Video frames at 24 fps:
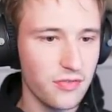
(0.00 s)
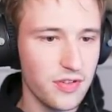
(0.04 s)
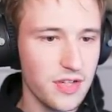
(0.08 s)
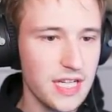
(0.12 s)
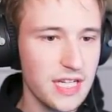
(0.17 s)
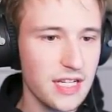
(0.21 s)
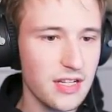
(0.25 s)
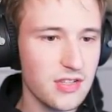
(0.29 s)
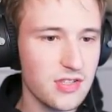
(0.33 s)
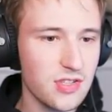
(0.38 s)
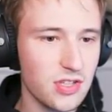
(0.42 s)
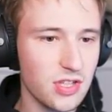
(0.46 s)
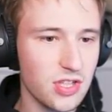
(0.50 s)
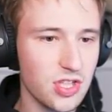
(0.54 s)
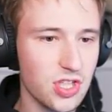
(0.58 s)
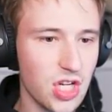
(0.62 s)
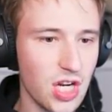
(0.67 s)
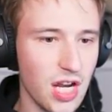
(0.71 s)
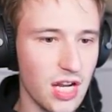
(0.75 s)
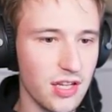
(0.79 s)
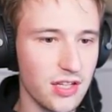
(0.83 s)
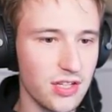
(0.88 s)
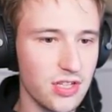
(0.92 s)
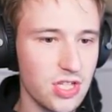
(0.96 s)
Wieder so eine
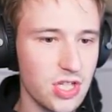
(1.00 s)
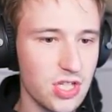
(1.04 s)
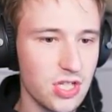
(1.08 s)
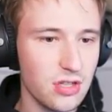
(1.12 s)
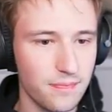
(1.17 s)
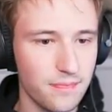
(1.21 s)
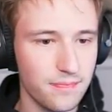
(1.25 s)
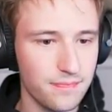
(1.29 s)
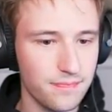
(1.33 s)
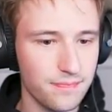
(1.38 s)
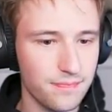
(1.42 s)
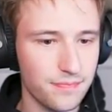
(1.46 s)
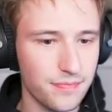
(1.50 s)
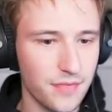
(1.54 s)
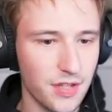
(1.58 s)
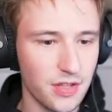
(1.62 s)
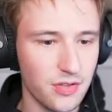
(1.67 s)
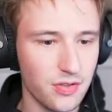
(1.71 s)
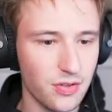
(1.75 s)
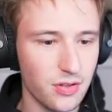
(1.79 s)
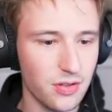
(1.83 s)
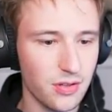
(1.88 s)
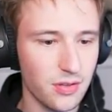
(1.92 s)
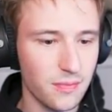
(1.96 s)
Challenge. Hm, na
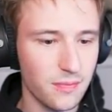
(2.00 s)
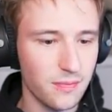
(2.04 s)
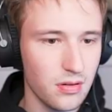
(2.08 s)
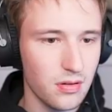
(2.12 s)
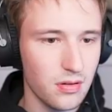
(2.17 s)
toll.